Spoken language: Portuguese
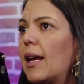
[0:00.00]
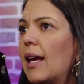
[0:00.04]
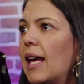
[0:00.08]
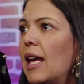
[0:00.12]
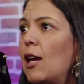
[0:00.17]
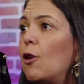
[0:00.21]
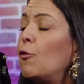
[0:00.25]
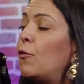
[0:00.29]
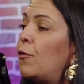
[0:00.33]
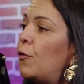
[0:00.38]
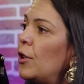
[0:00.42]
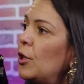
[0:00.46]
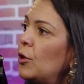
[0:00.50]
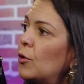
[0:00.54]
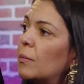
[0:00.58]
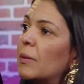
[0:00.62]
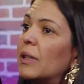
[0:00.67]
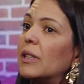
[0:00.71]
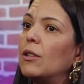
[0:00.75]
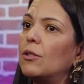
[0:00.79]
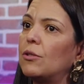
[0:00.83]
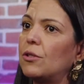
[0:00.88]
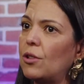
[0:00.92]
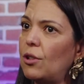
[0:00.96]
eu fui numa
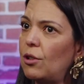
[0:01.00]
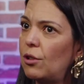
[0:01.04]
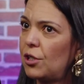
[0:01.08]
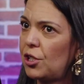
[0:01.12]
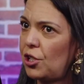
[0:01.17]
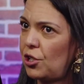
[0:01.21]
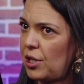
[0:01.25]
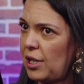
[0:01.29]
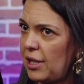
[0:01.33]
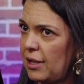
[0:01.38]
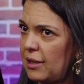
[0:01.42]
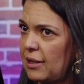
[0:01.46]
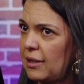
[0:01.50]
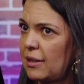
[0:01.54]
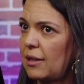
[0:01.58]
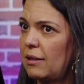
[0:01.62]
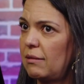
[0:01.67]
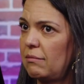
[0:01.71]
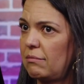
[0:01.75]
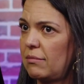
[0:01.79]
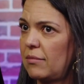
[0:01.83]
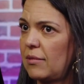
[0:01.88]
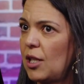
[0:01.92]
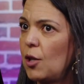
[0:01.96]
neurologista.
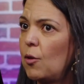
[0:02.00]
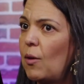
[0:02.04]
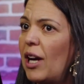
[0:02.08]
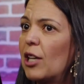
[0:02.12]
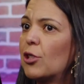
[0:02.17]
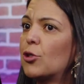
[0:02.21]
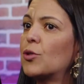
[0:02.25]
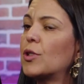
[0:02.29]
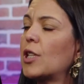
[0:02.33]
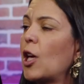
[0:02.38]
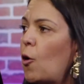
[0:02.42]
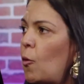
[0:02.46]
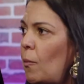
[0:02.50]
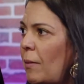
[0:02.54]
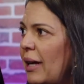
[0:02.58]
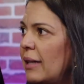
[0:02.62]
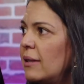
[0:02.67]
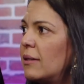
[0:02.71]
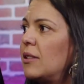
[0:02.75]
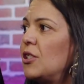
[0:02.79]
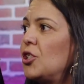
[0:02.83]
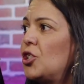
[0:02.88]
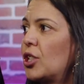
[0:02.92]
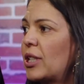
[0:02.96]
Tá. Eu acho que é o
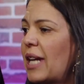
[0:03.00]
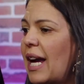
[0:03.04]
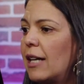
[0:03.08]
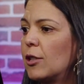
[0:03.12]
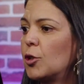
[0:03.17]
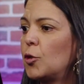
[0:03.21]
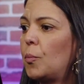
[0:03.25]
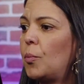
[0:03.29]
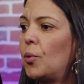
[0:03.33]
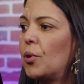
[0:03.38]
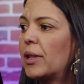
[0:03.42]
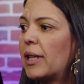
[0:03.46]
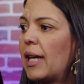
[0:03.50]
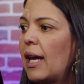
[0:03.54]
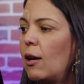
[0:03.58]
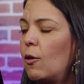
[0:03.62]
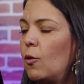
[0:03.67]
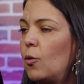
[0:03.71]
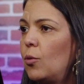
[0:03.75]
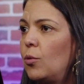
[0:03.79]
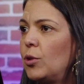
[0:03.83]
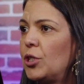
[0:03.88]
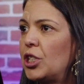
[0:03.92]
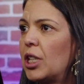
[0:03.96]
mais indicado, porque
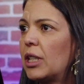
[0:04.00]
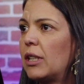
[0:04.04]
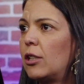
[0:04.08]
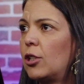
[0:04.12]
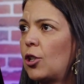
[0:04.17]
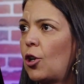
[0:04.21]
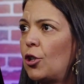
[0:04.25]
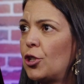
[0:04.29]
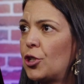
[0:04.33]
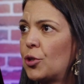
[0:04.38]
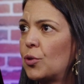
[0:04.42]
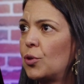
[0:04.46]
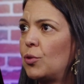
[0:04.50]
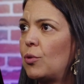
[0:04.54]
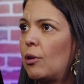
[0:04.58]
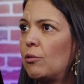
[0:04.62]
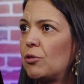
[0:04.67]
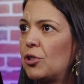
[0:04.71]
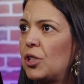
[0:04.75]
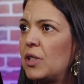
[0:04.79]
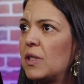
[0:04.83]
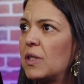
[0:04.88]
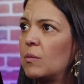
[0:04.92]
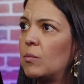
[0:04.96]
o diagnóstico do
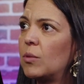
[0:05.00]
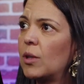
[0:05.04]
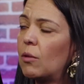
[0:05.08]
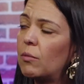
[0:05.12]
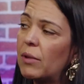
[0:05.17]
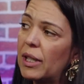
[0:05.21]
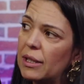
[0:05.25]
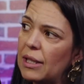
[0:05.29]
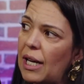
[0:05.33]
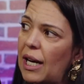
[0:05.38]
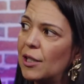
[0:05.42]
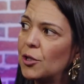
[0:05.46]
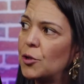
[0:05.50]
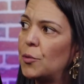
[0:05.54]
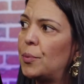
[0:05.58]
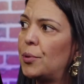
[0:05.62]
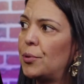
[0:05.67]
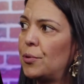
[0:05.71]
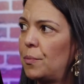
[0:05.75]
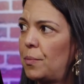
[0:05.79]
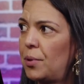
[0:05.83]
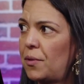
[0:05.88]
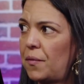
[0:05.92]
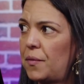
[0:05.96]
autismo não é dado
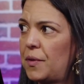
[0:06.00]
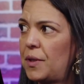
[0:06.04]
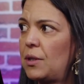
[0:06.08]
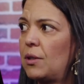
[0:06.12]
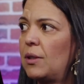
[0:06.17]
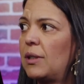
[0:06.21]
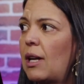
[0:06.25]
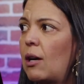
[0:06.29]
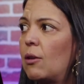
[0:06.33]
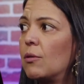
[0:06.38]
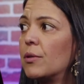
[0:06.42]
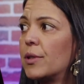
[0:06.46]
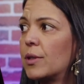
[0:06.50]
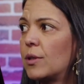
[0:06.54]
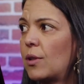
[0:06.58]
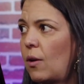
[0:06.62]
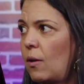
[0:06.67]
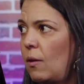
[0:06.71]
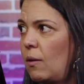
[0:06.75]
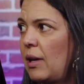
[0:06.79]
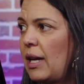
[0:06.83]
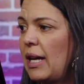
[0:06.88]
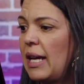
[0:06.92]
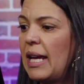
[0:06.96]
por um profissional
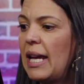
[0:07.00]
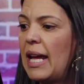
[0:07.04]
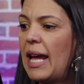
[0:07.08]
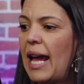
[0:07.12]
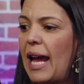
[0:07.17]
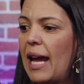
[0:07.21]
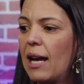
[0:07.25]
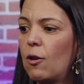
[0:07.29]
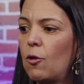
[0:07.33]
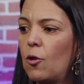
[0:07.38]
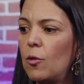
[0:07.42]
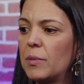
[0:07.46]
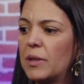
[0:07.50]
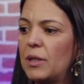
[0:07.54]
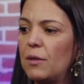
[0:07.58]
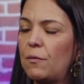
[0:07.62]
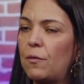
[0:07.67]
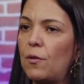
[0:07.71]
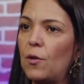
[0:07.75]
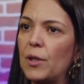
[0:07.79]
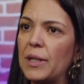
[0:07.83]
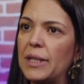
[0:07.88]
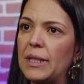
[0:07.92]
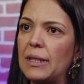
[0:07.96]
só. É como se
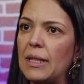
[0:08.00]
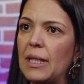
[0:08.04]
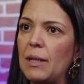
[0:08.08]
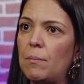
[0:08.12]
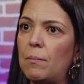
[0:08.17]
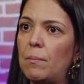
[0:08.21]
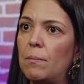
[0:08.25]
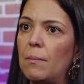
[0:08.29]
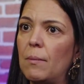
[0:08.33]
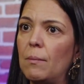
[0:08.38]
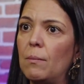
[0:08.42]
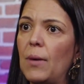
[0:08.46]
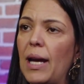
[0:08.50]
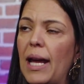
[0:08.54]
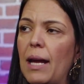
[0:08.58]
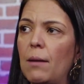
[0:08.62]
fosse é